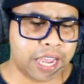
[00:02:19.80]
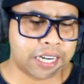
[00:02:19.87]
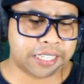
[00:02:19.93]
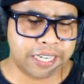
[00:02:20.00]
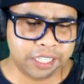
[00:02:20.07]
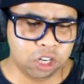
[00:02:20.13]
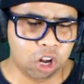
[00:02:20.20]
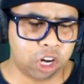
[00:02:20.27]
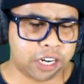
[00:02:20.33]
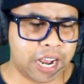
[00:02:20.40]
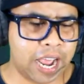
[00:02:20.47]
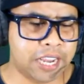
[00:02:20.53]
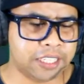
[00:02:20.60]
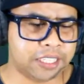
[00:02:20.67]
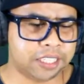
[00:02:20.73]
yang tidur
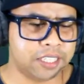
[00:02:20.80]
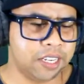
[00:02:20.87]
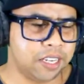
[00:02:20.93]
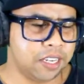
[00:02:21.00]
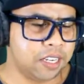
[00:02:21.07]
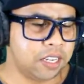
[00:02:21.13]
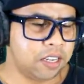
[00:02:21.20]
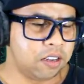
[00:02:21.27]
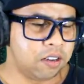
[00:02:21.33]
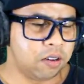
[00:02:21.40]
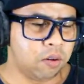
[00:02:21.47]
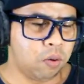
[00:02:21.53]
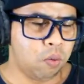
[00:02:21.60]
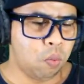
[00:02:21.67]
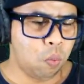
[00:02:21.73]
guys
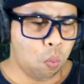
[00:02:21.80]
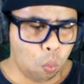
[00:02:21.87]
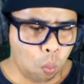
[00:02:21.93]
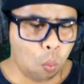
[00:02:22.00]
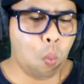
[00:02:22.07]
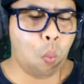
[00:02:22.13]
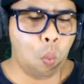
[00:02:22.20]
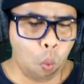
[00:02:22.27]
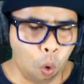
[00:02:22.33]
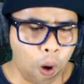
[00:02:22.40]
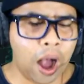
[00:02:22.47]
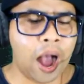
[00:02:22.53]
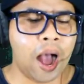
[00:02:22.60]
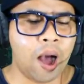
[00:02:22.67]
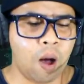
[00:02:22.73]

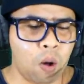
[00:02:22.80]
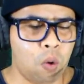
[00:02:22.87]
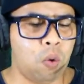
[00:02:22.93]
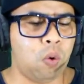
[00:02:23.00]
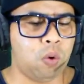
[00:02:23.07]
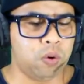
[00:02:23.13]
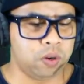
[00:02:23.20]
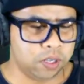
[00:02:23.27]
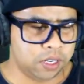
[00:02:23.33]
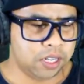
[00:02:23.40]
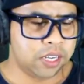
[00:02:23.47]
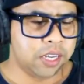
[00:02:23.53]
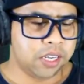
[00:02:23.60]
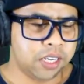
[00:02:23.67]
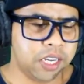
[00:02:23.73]
wow
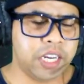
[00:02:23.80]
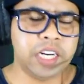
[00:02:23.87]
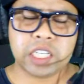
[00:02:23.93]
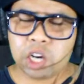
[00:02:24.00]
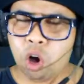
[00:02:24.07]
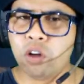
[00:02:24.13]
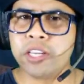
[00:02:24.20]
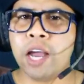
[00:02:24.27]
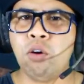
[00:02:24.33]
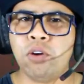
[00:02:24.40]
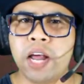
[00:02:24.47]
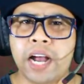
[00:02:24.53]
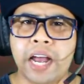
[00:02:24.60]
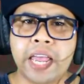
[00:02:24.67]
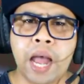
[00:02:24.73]
intronya
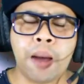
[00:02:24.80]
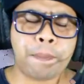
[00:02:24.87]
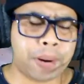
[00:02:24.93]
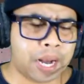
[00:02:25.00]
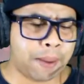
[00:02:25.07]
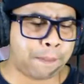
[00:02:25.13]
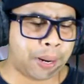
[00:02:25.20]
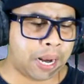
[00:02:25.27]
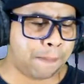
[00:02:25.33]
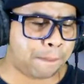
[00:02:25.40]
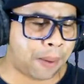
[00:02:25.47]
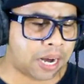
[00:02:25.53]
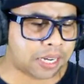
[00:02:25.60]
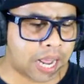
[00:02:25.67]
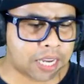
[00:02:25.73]
udah kayak film-film
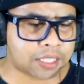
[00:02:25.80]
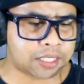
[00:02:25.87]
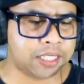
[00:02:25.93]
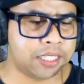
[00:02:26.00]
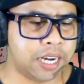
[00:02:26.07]
fantasi